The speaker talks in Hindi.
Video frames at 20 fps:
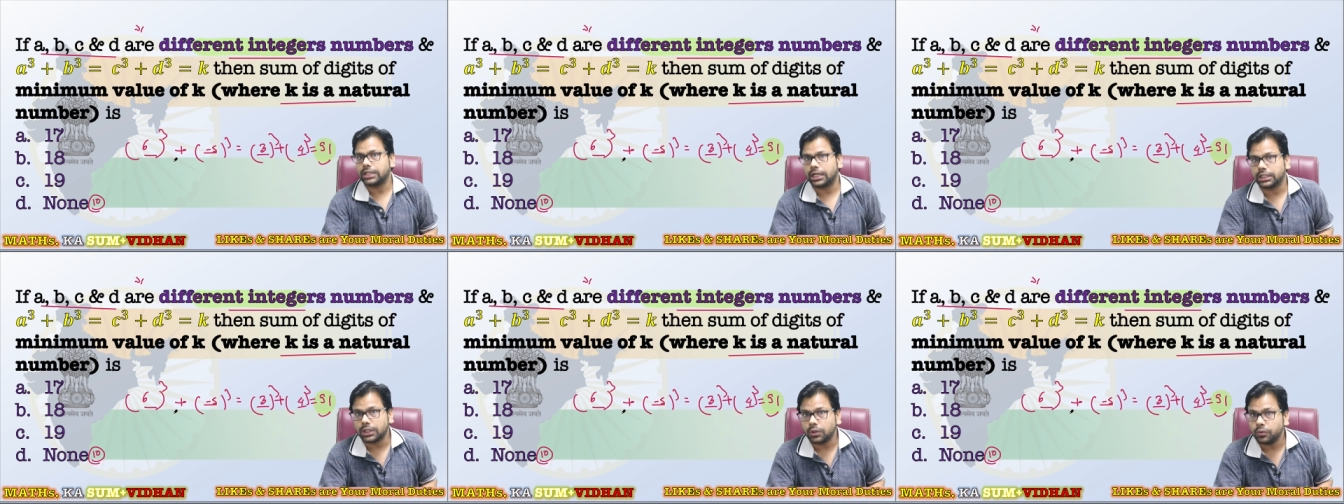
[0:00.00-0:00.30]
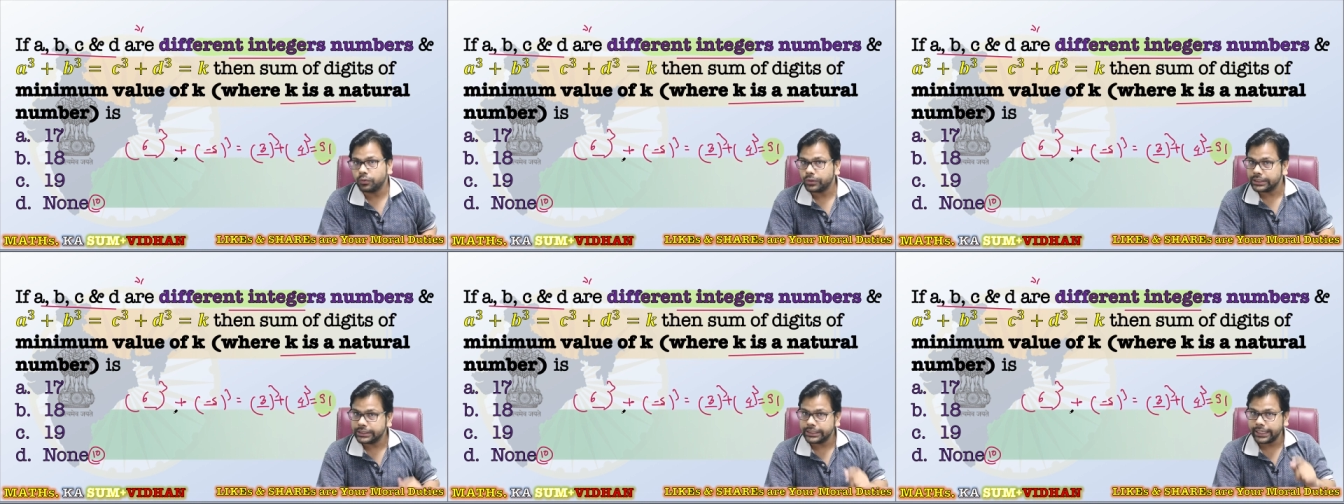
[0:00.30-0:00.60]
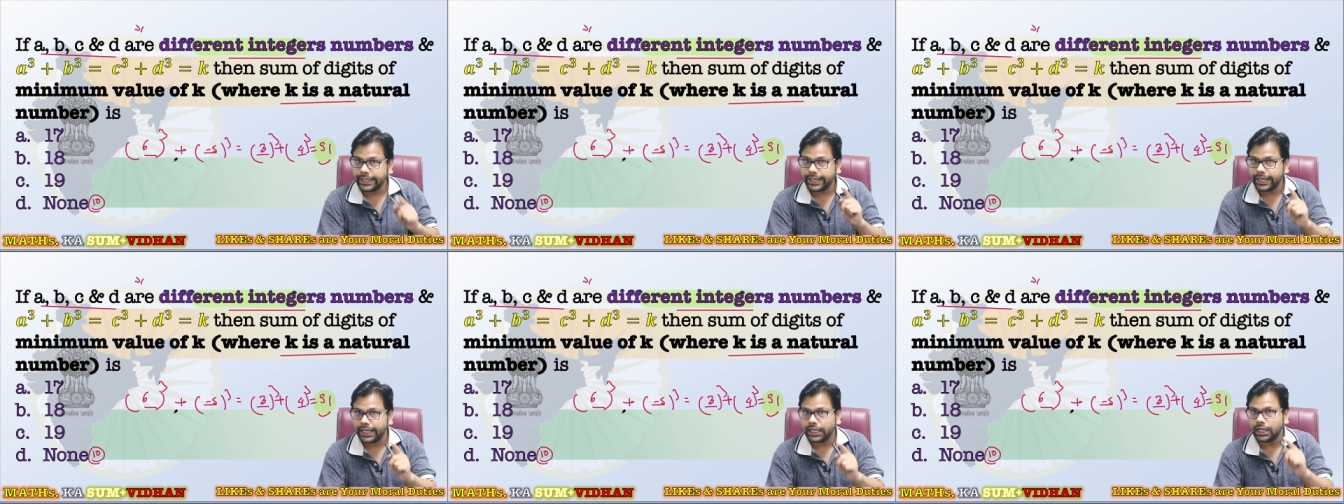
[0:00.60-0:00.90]
चाहता हूं किसी
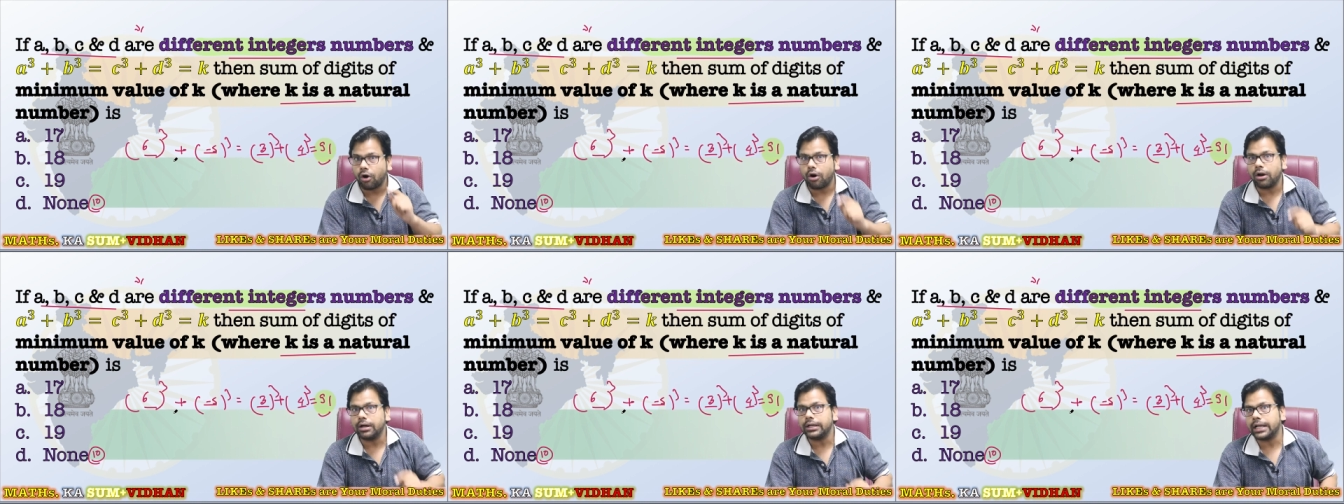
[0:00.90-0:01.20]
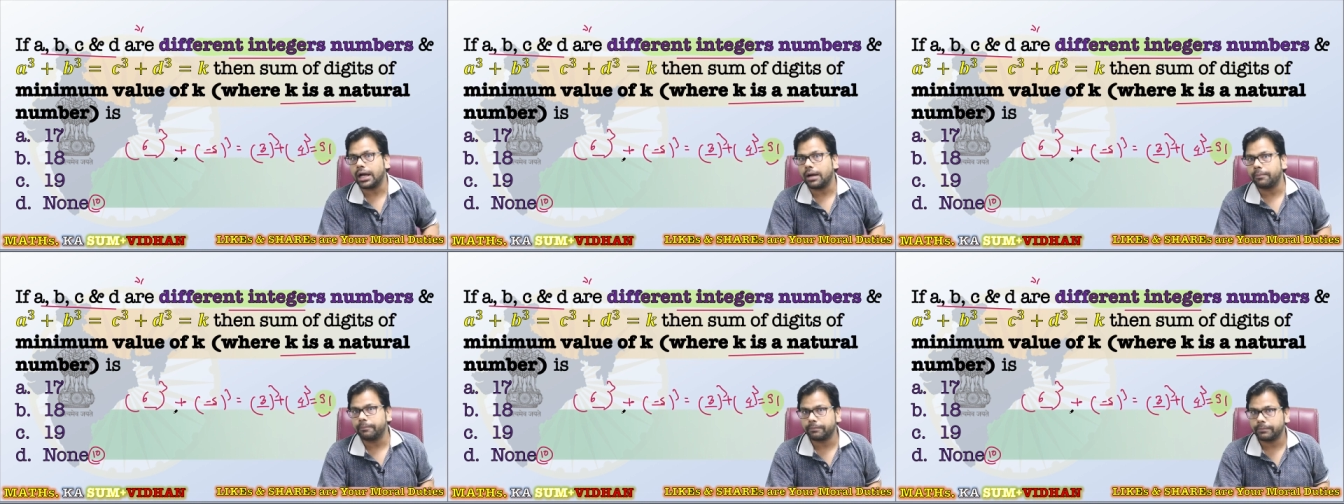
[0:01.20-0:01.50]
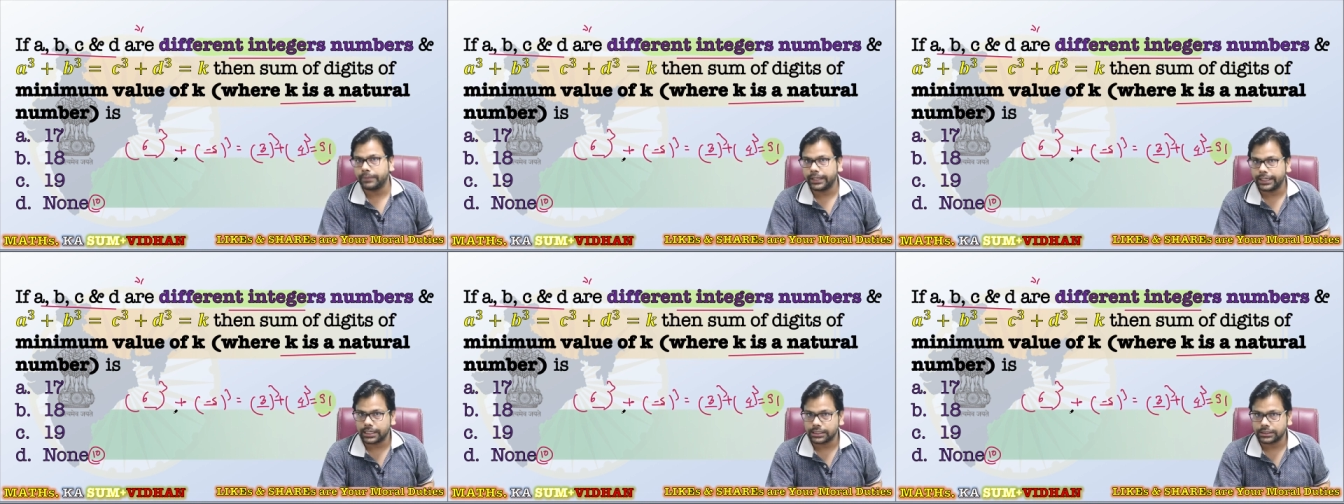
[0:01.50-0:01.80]
एक और नाम
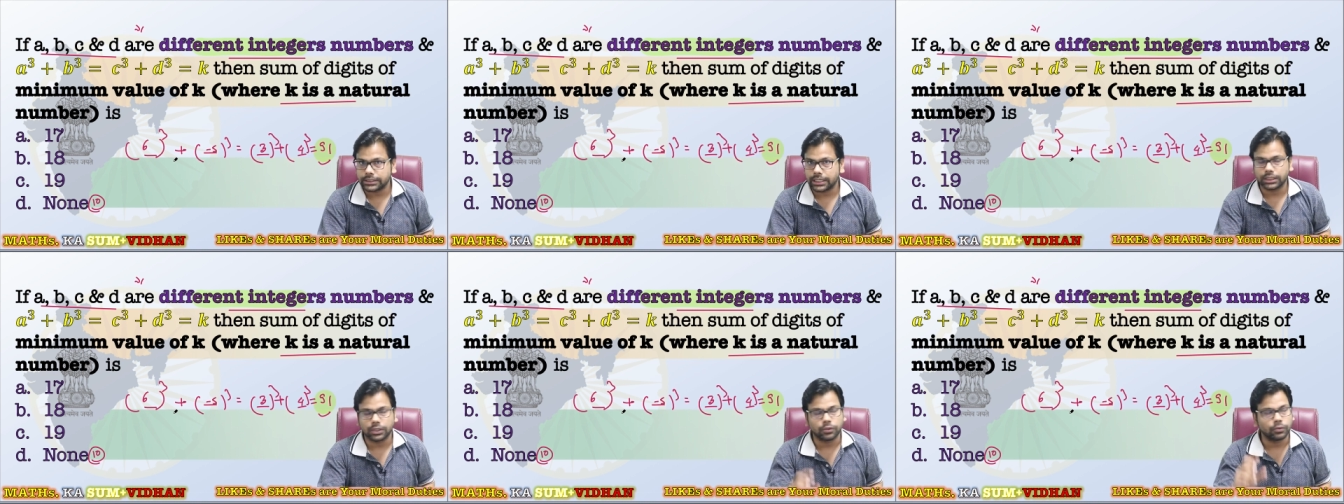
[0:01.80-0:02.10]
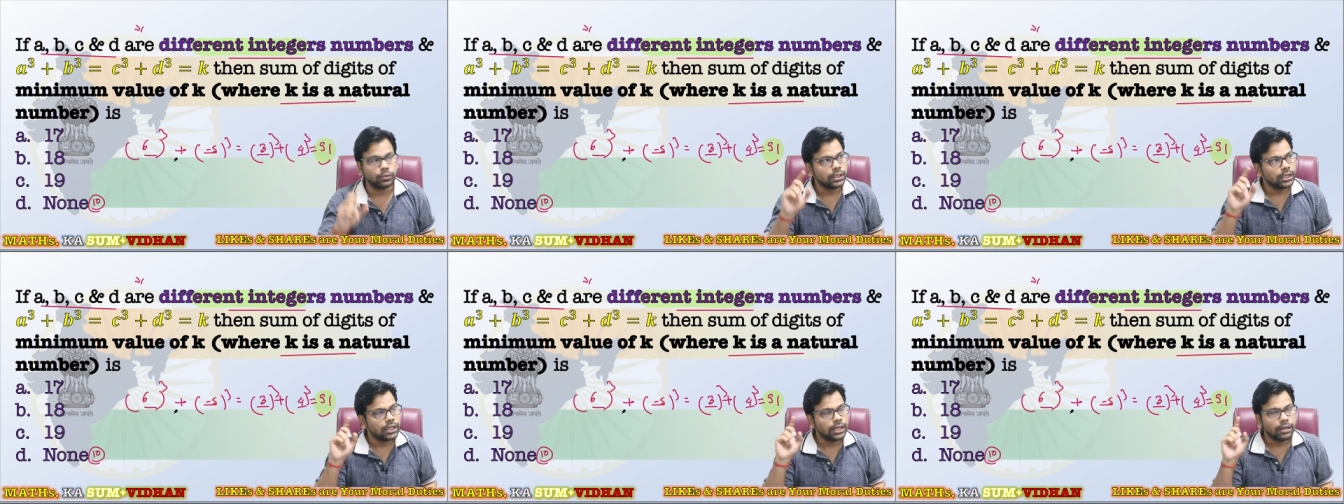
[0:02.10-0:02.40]
लेना चाहता हूं